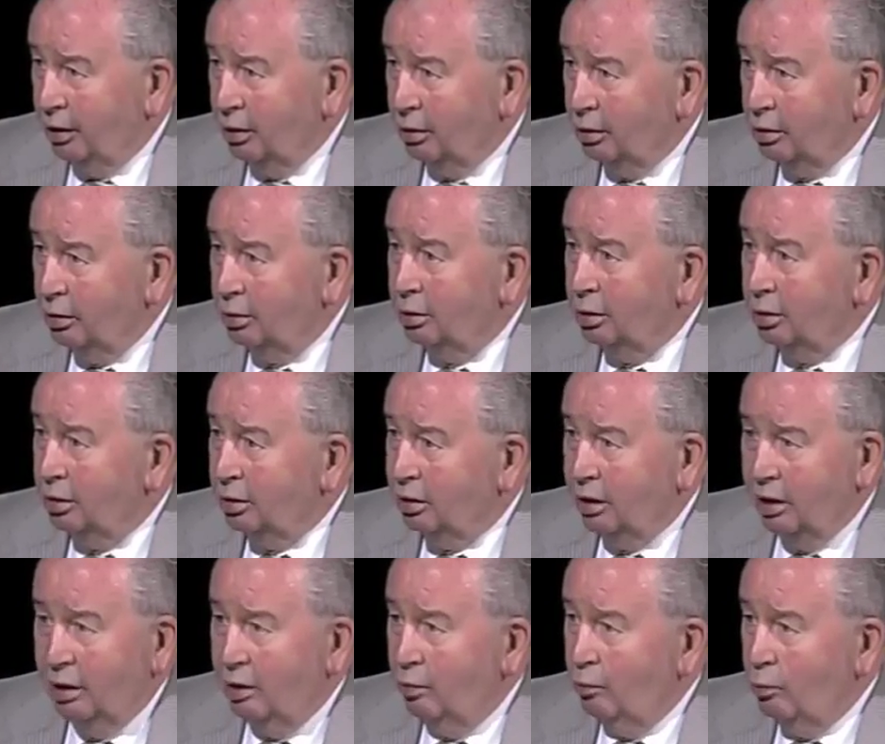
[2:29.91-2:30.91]
Ah.
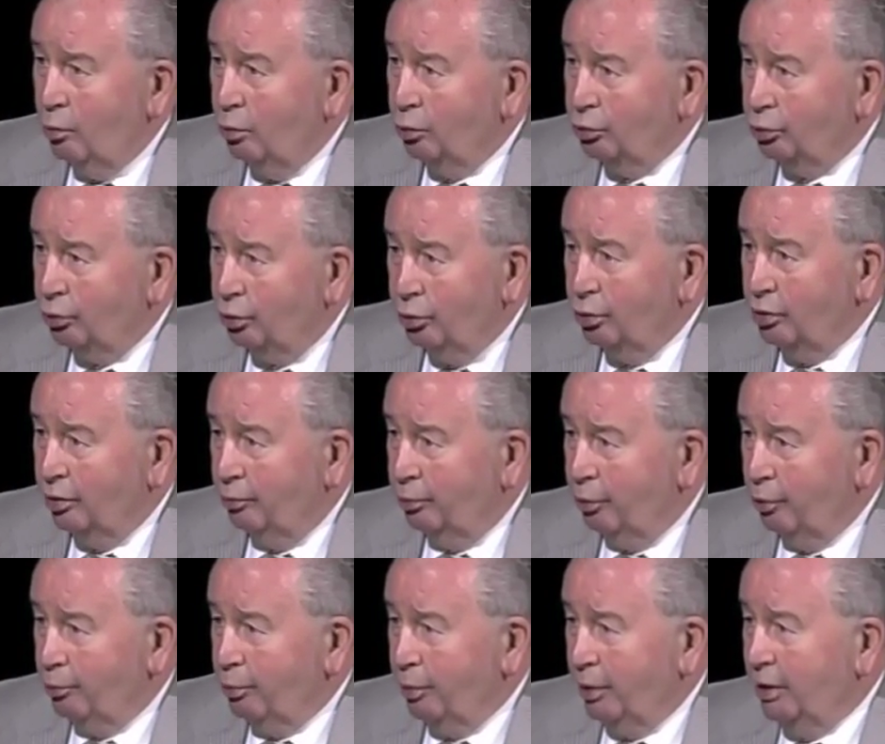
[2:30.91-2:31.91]
Tiene un montón de
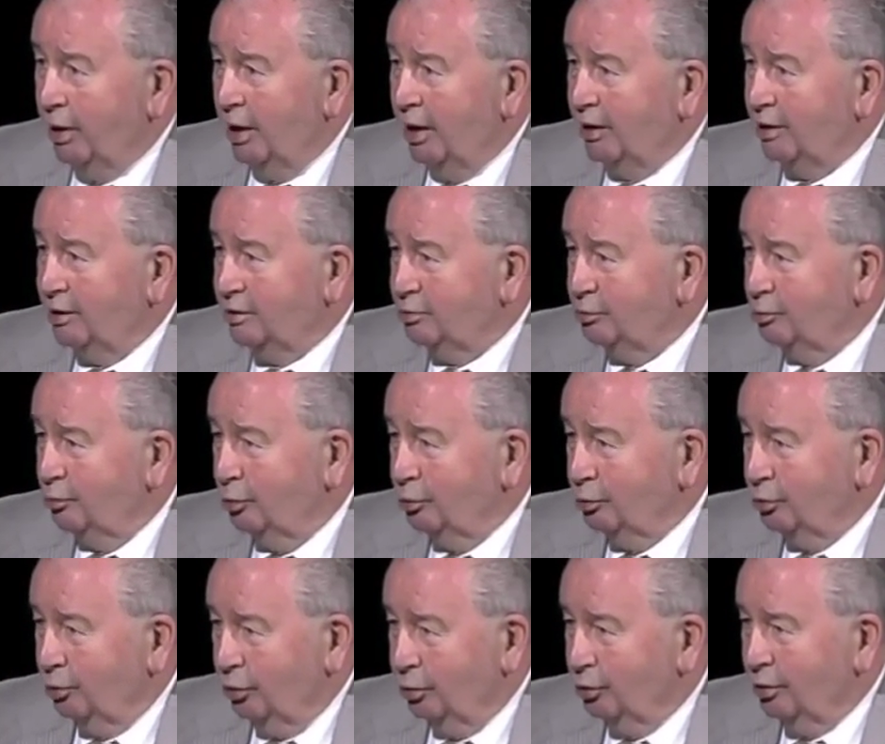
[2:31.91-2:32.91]
propiedades, un
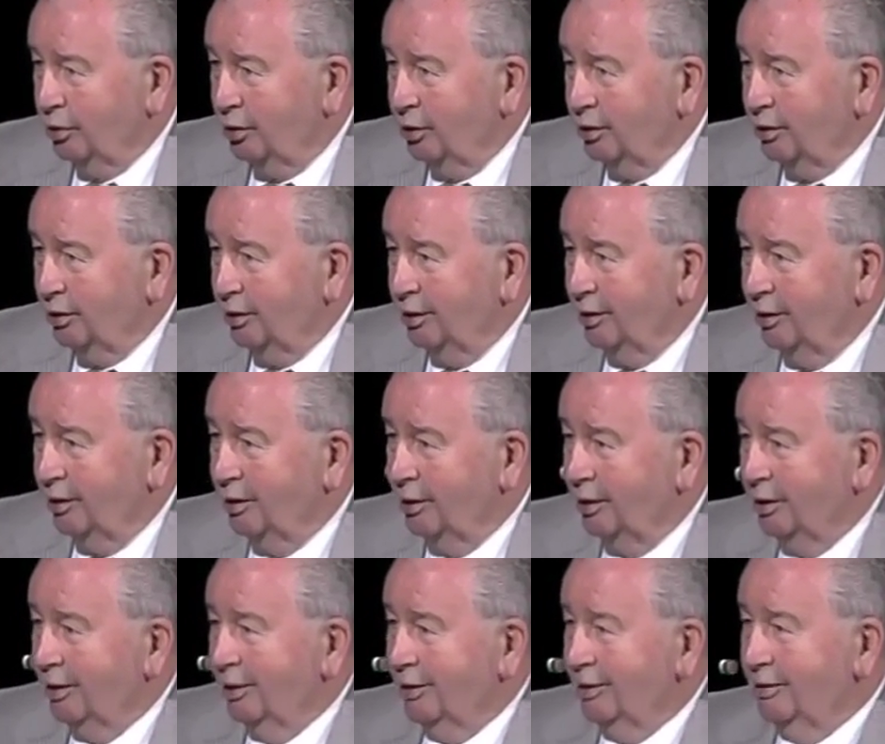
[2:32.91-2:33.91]
montón de,
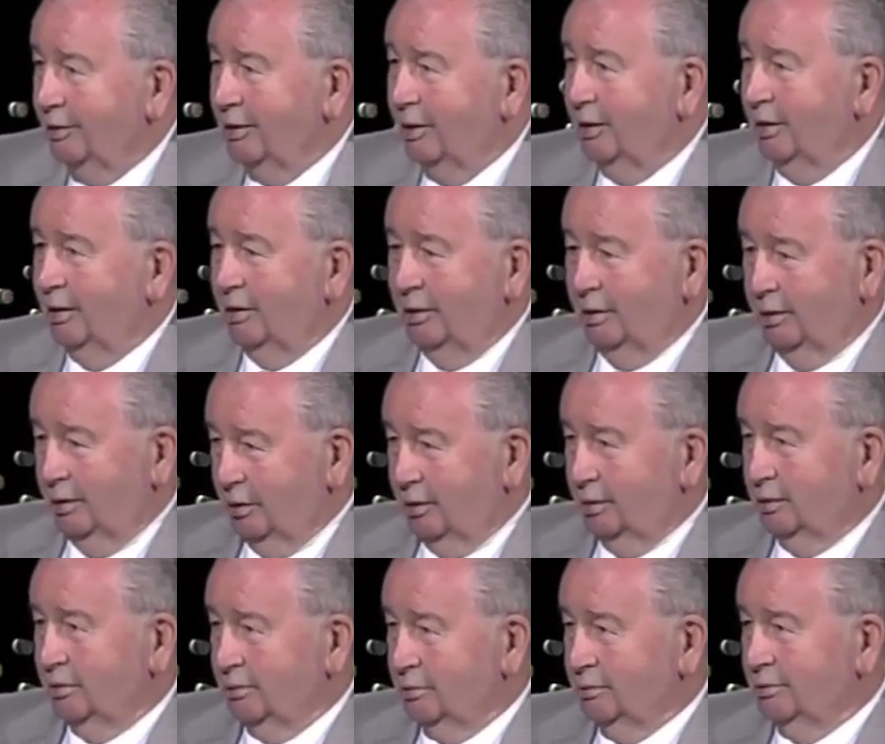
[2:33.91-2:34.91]

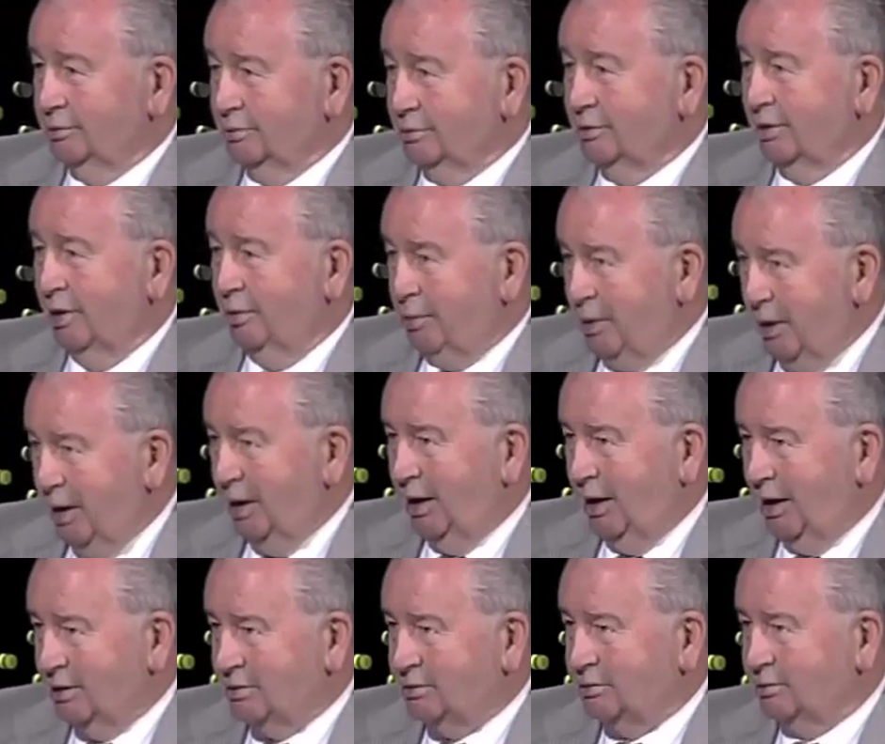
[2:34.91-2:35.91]
de de
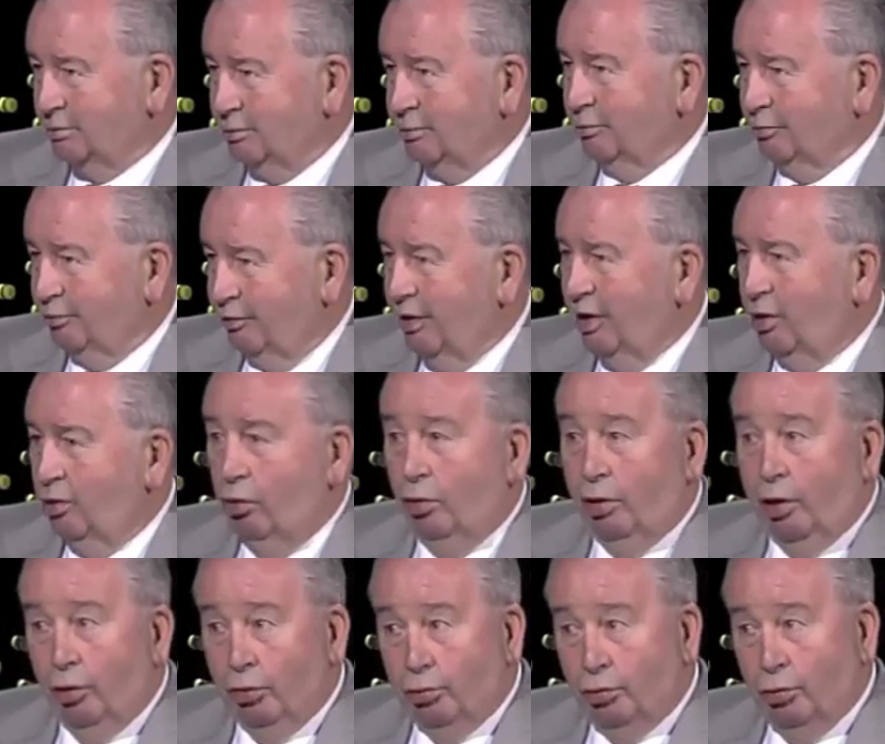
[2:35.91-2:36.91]
bienes
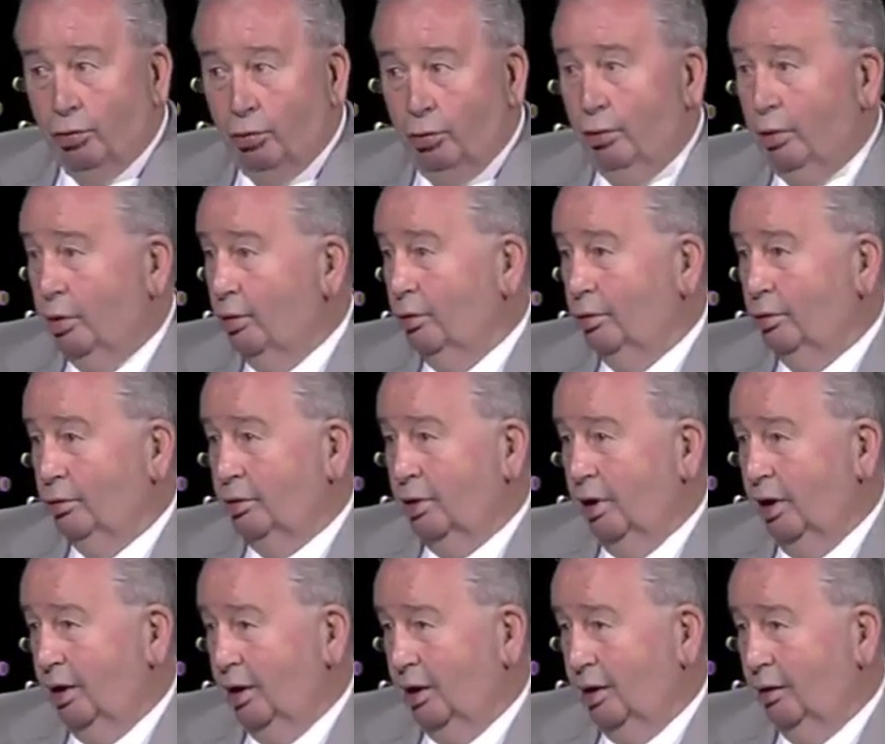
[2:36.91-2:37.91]
fijos que otros clubes no los
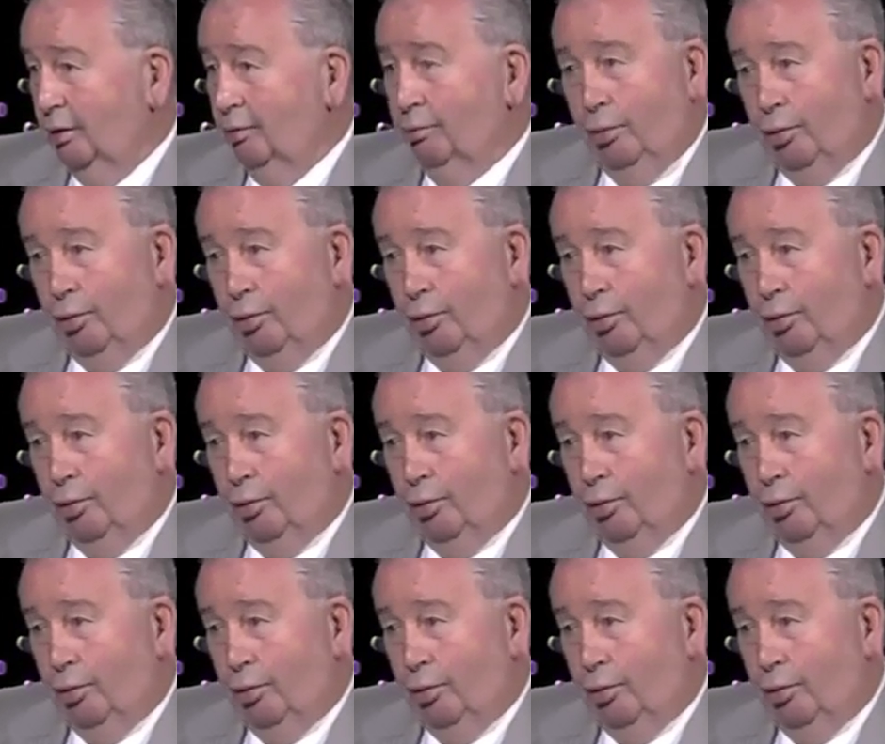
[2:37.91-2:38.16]
tienen.